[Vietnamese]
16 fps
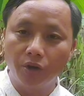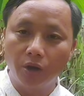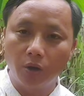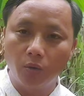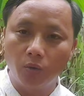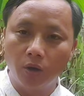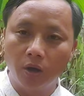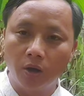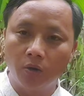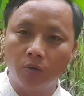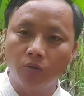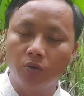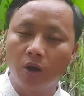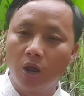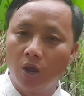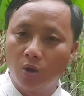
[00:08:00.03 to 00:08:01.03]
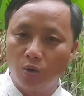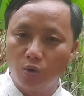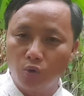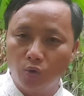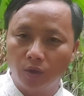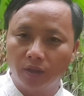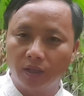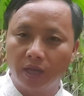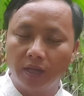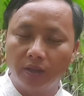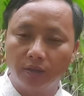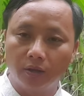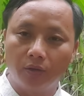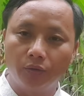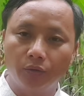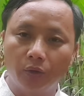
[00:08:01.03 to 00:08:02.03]
nó uốn hậu lúa tên
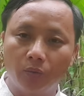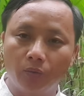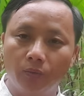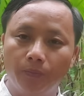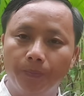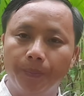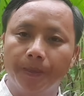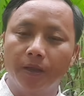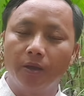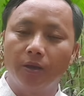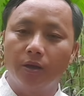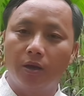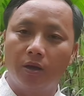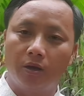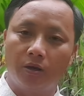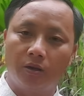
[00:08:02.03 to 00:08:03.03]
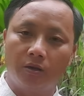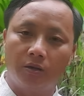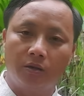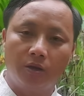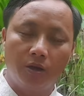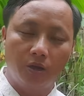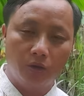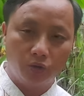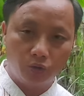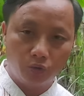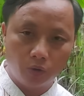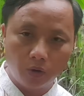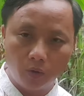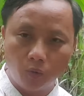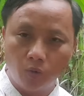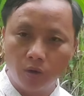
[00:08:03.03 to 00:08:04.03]
tòn đồng à
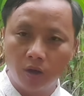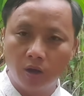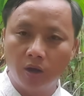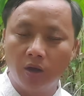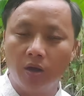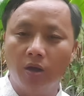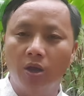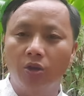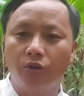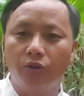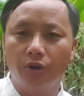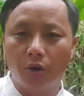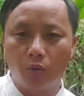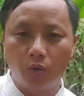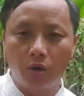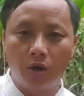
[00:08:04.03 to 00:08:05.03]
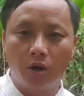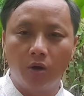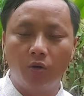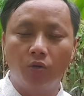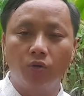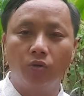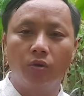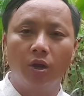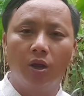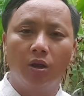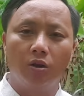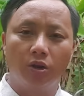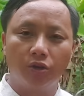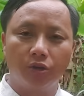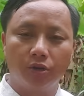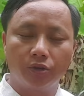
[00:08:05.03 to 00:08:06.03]
yo ua nó ua hầu
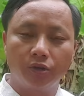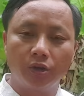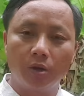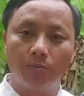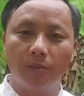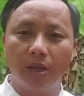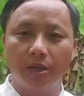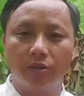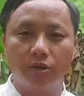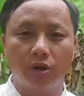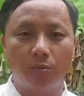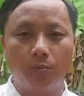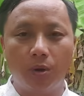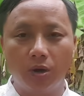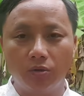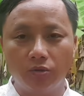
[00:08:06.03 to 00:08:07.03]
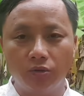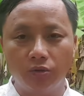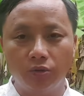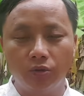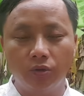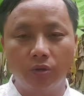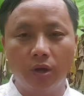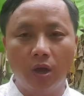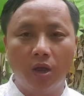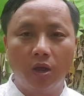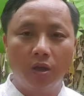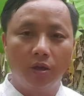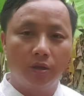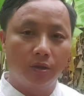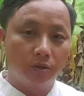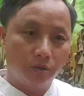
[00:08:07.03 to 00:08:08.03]
là giờ chọn lê cho bao cử
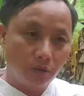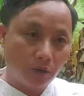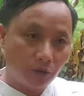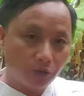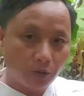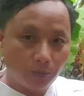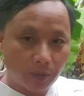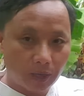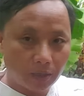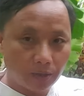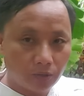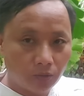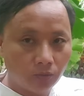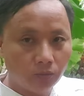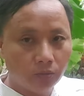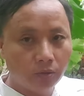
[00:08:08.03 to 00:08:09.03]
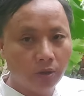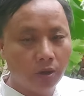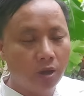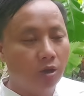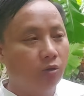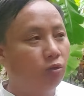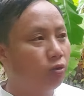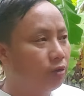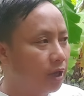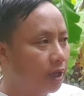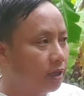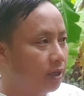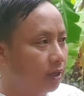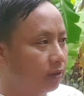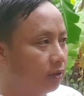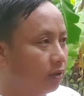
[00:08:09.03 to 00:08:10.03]
nhớ trở bể trong lúc nãy
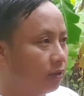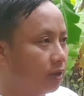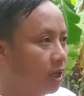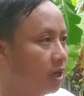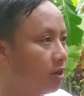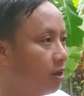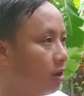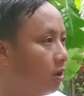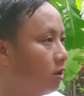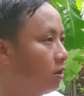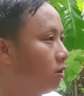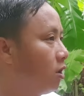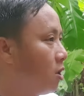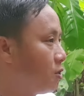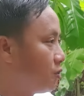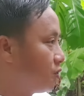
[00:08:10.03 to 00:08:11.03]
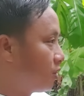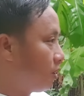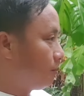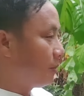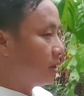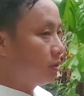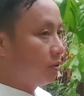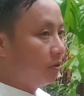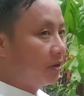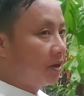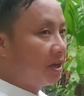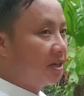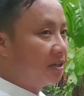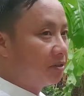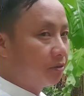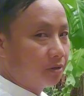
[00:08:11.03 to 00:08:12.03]
giờ tòn tên nó giờ bây giờ
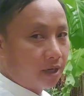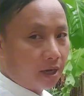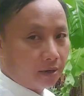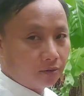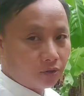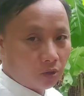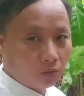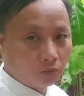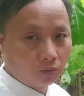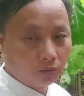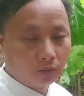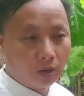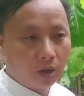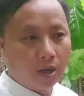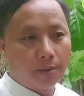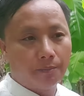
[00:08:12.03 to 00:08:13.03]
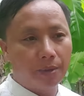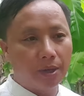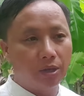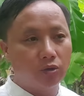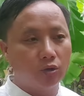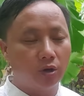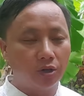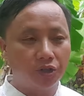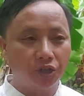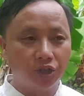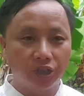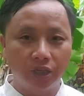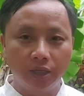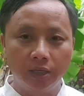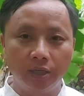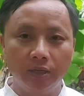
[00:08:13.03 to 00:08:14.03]
kể tròn đạn trong bây giờ
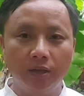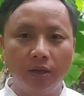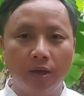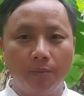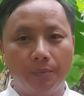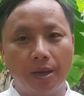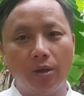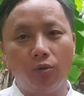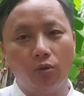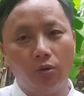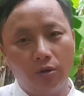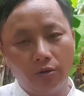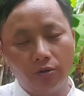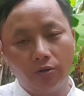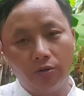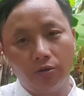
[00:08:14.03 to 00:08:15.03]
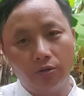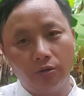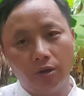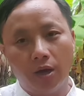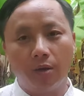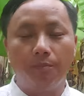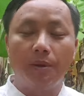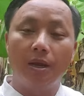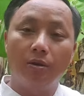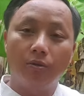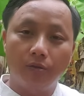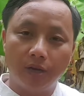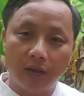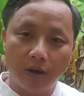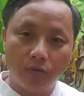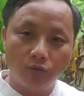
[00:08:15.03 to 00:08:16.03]
xí bây lúc lư bây lúc
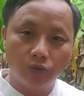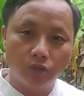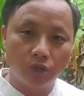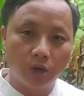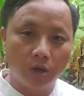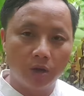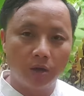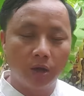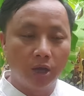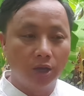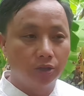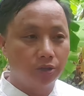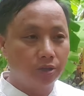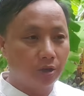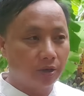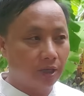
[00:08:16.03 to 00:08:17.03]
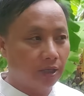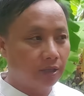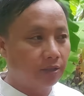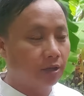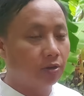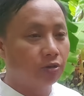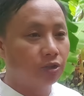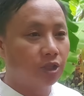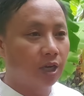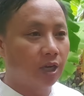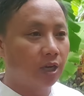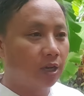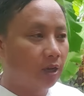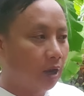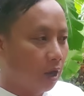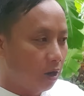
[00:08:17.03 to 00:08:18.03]
đã lúc rò cho cái anh
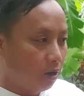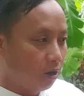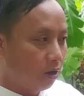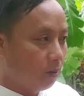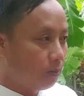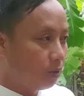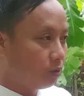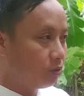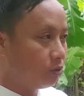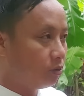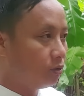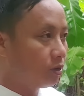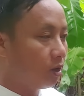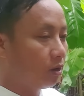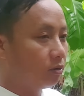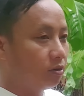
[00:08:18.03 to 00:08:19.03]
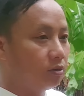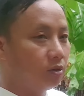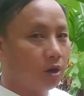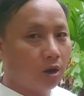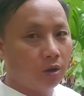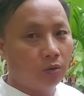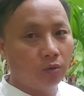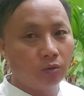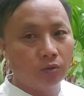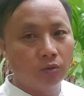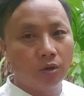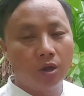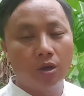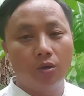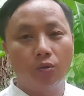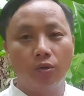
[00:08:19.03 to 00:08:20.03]
chơi lo mua khứ nó khứ hầu
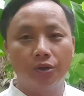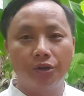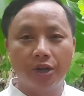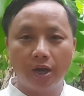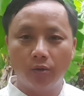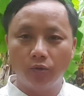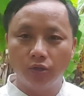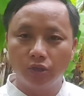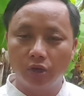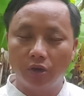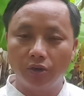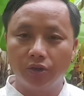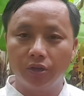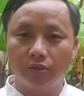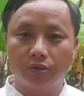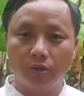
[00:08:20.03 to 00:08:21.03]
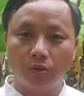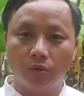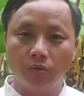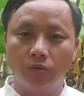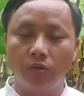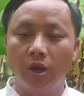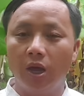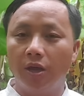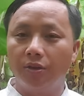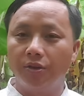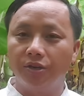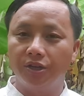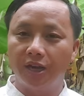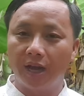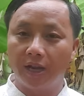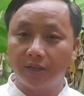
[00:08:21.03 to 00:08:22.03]
ua đã ua rò nhớ trâu
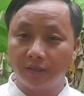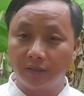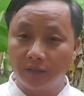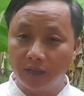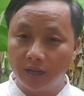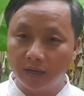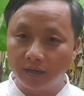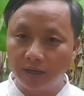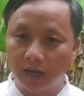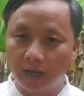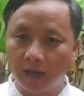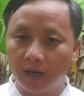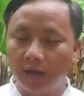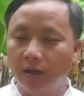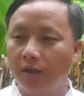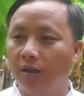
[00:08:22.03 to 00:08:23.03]
đã tiền đã